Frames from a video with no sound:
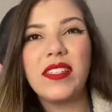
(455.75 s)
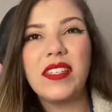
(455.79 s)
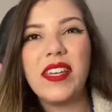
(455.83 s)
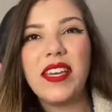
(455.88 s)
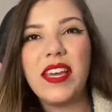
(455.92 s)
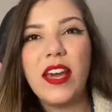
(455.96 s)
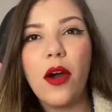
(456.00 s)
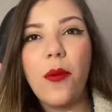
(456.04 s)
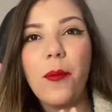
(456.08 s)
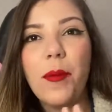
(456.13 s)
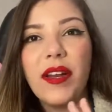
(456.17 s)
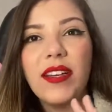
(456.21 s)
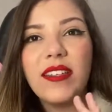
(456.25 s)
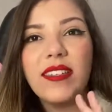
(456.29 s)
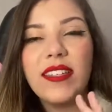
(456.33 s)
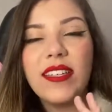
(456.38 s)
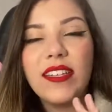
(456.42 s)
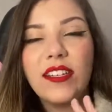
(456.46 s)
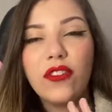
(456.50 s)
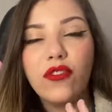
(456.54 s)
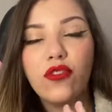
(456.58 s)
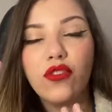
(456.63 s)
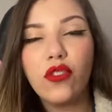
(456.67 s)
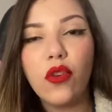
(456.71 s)
que realmente
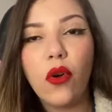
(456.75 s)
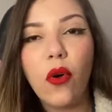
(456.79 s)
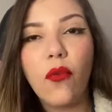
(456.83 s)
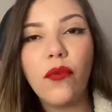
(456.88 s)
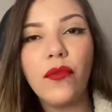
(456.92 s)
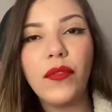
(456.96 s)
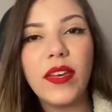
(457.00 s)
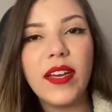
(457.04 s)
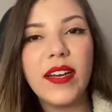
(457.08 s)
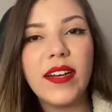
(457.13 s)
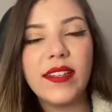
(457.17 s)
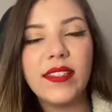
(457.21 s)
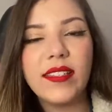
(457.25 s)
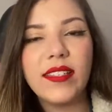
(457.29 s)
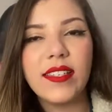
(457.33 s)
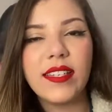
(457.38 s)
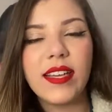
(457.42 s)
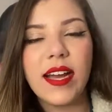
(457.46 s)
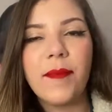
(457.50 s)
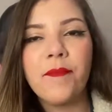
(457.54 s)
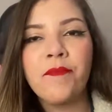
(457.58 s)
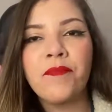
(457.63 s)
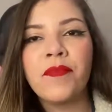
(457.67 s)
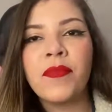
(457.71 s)
sejam de
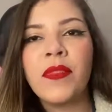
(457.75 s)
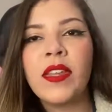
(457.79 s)
confiança.